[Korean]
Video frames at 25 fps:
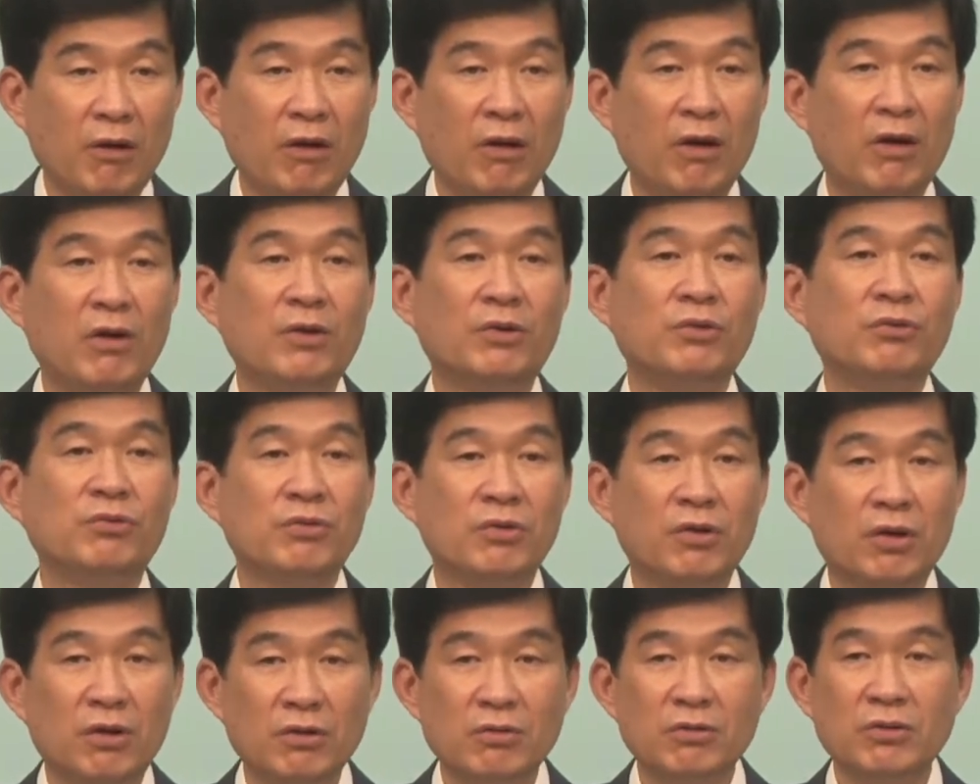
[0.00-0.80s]
거룩
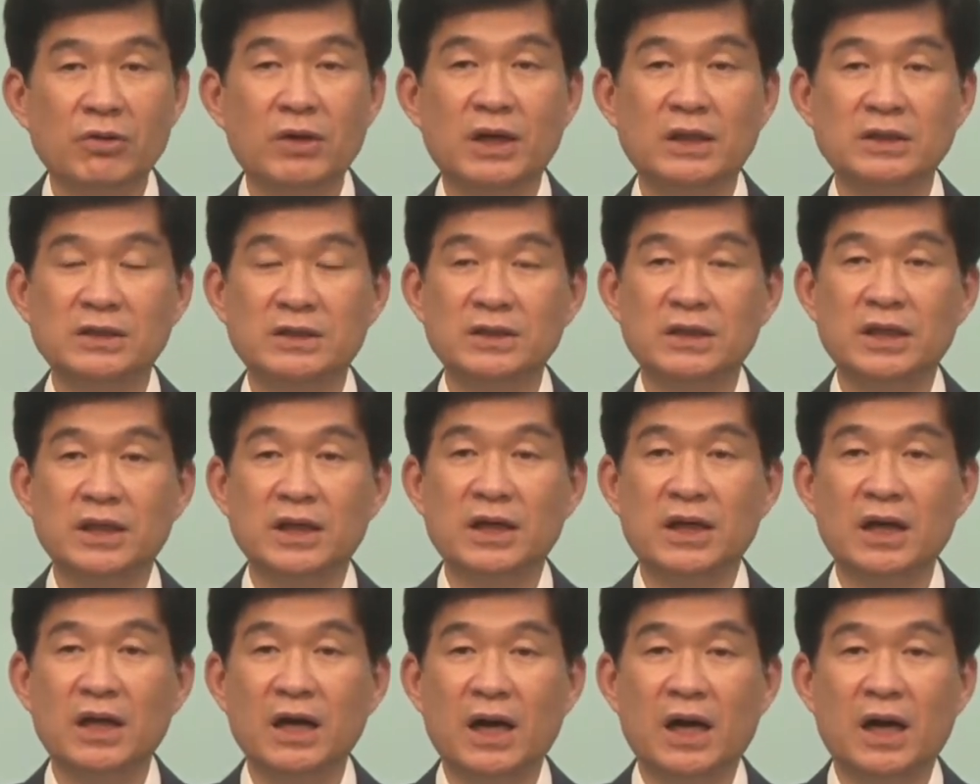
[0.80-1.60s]

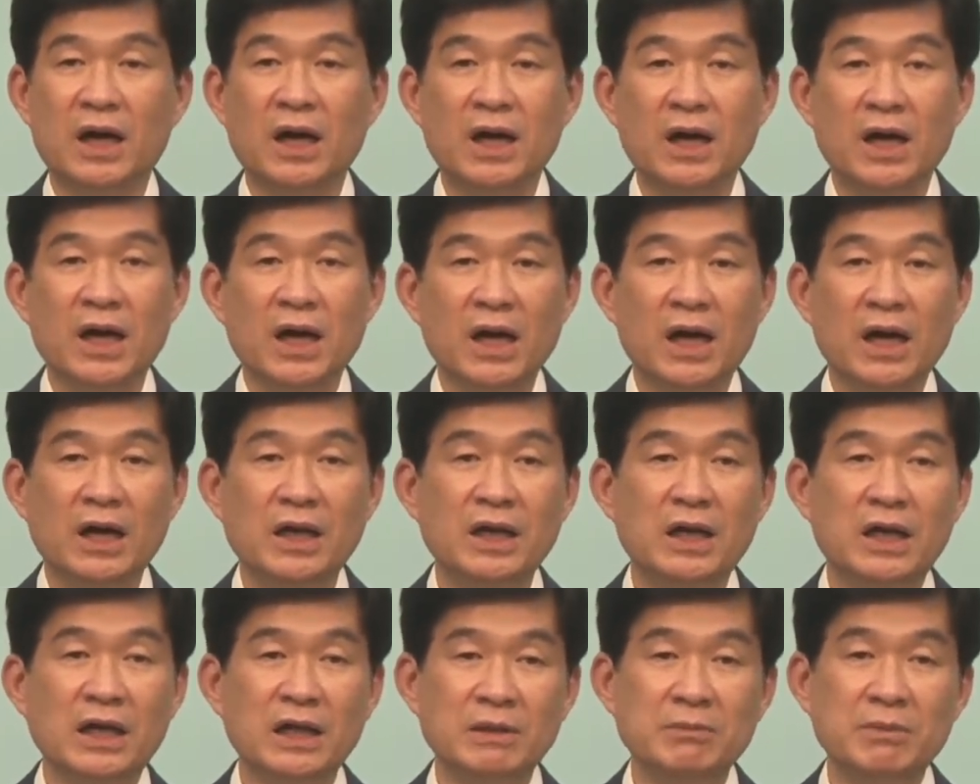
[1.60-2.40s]
거룩하시니까
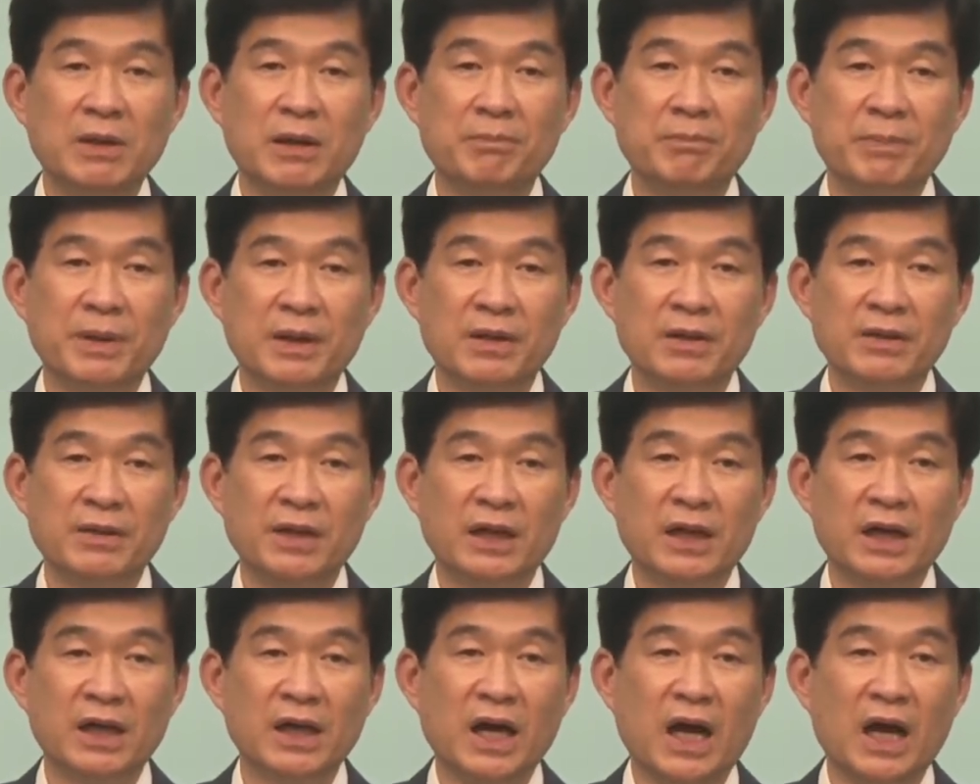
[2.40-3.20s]
하나님 앞에는
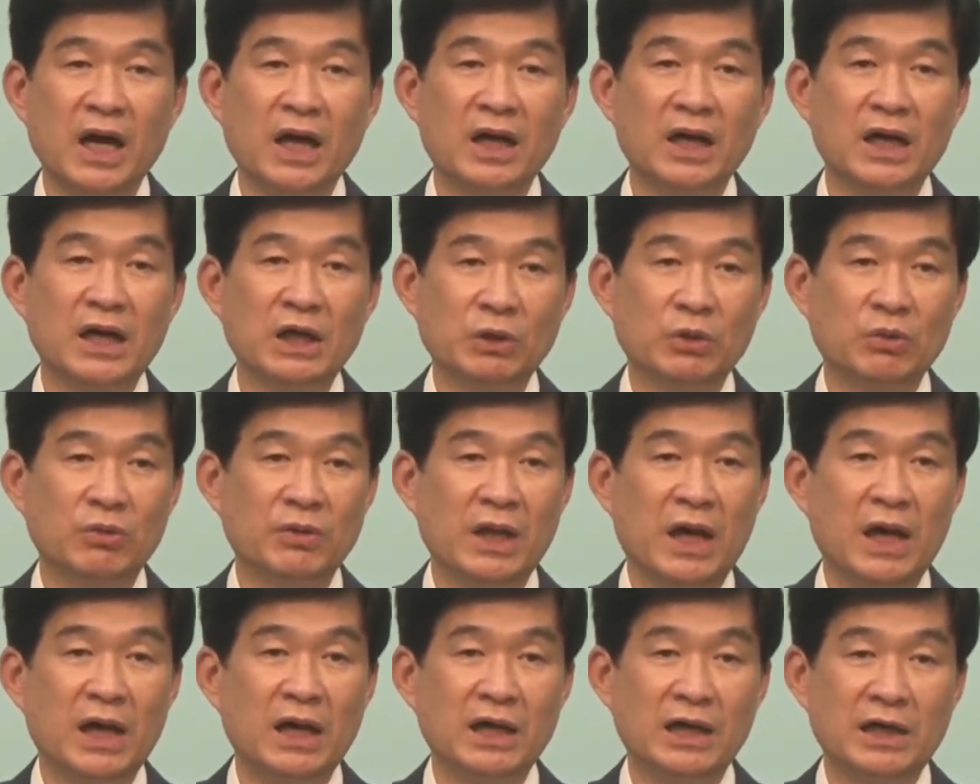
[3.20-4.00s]
내가 가까이도
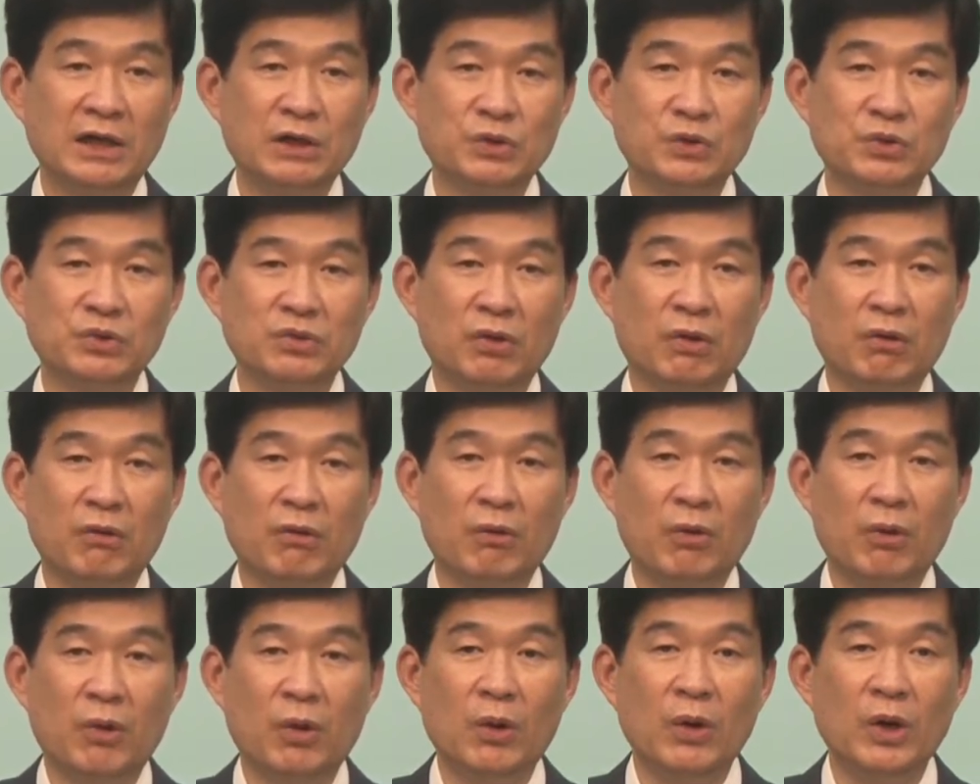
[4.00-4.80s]
나아갈 수
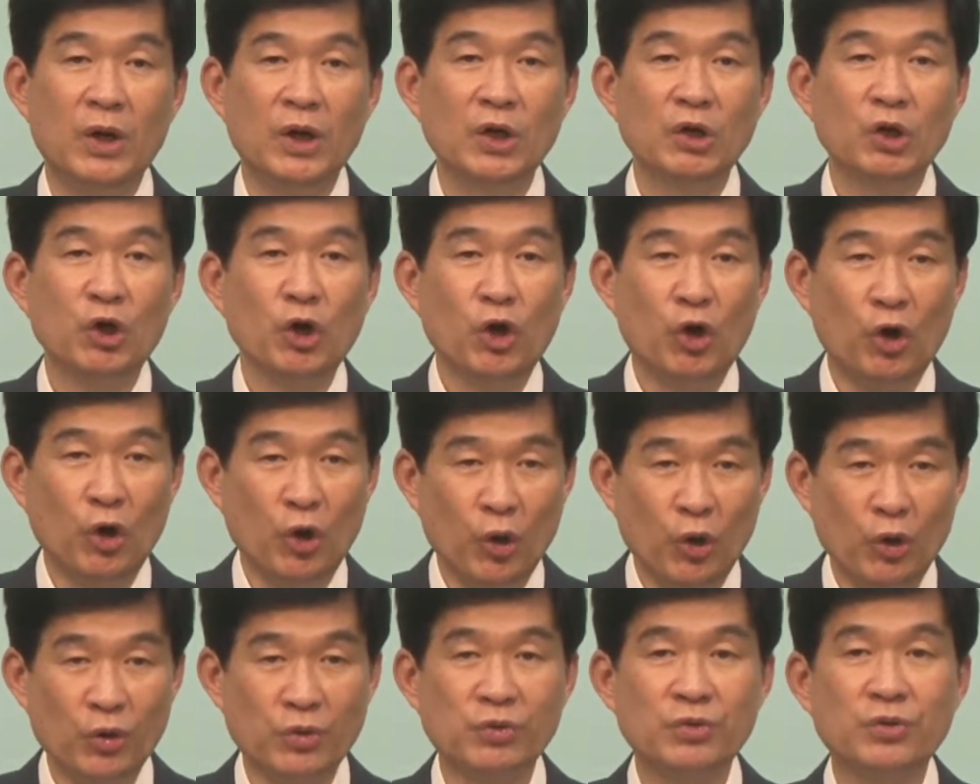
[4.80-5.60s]
없고
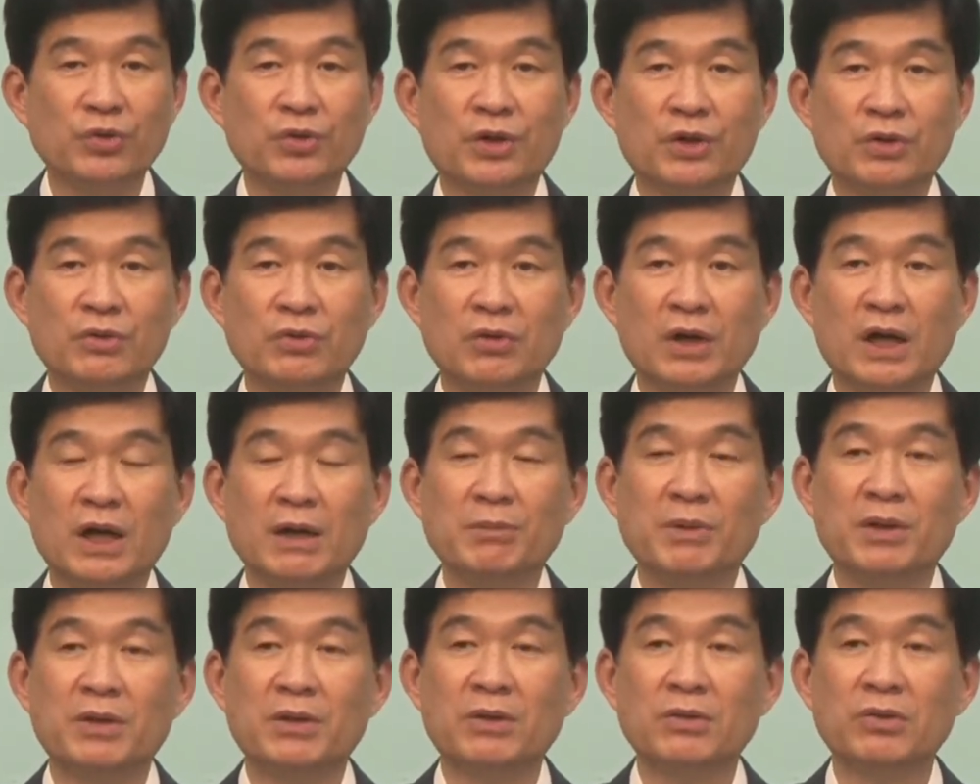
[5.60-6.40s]
거룩거룩
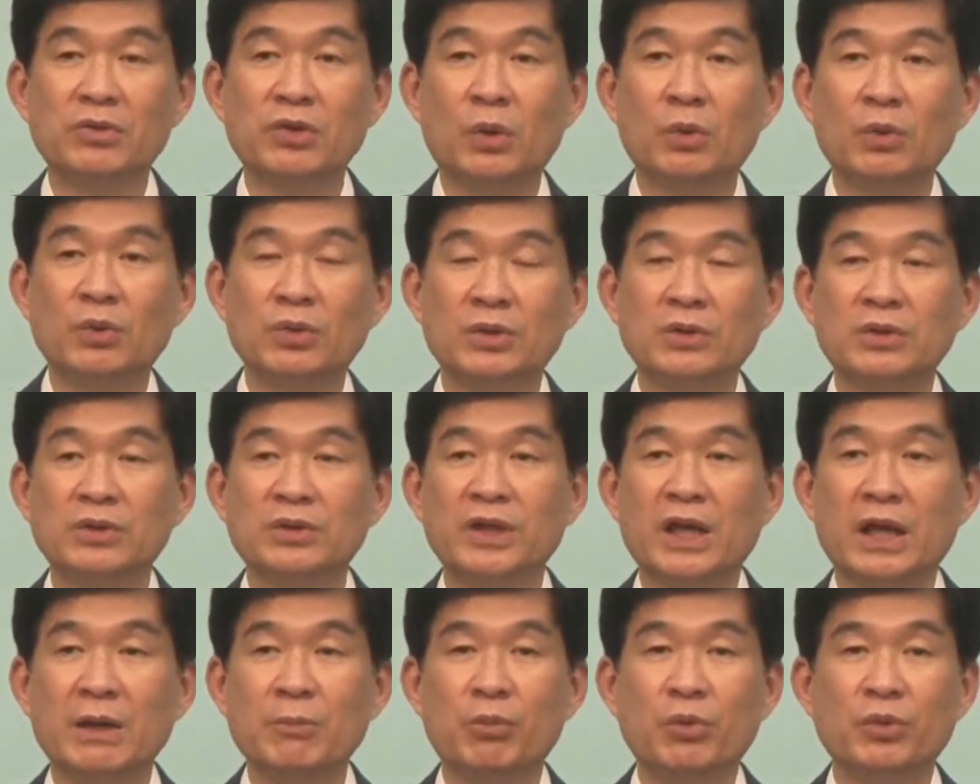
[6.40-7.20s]
하면은 떠오르는
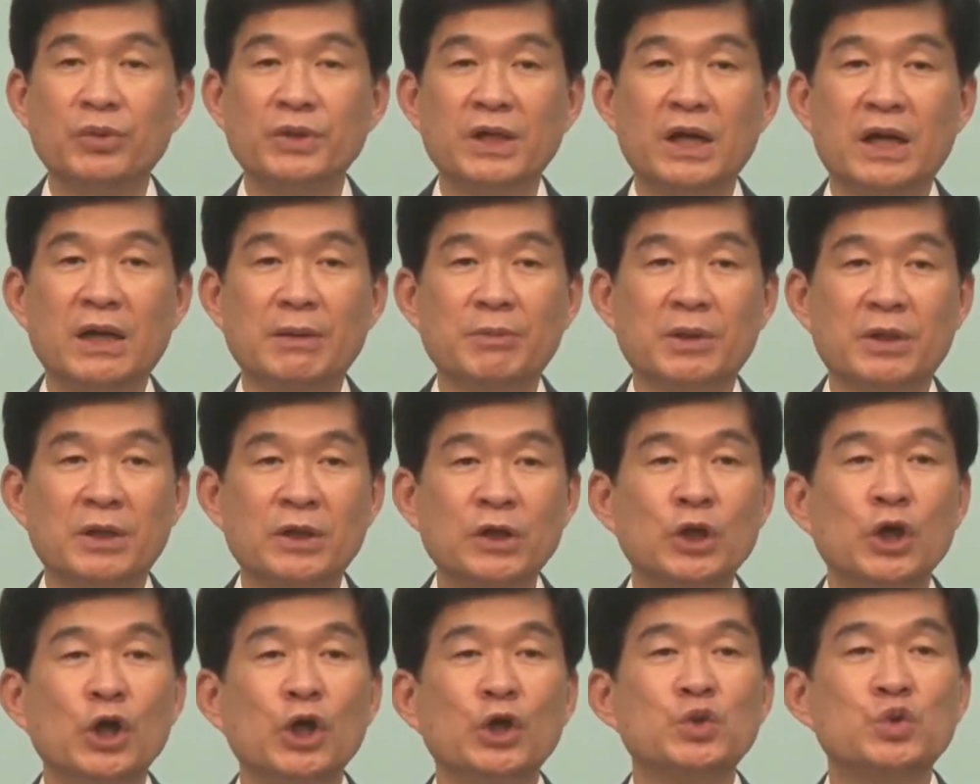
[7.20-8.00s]
게 뭐냐 하면은
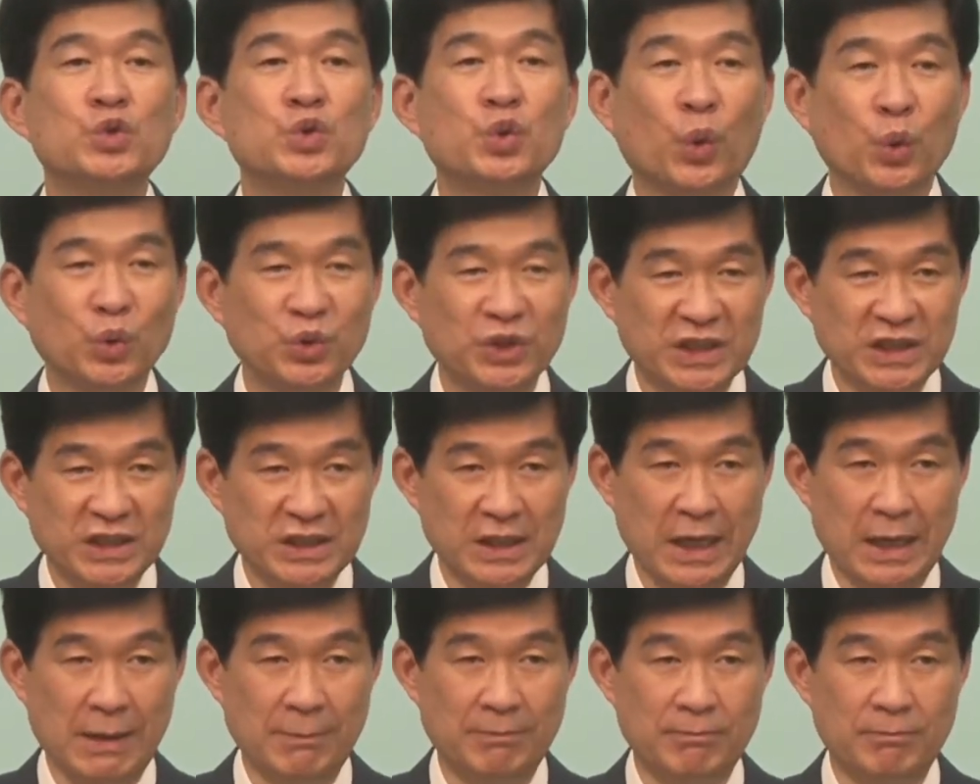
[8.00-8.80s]

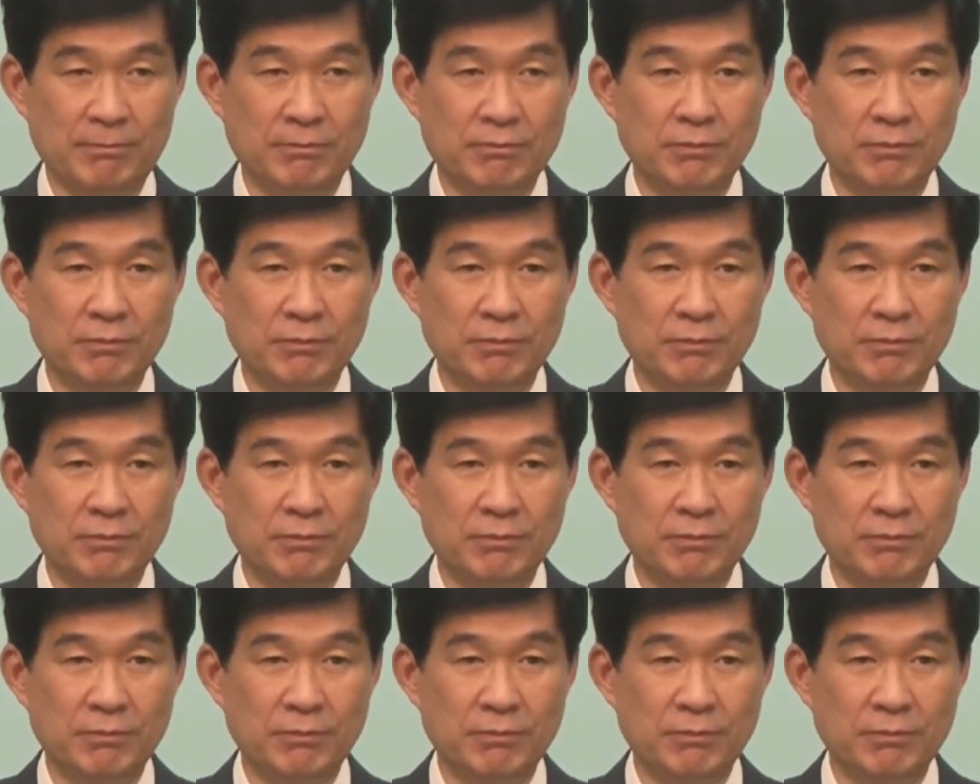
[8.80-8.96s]
조신함,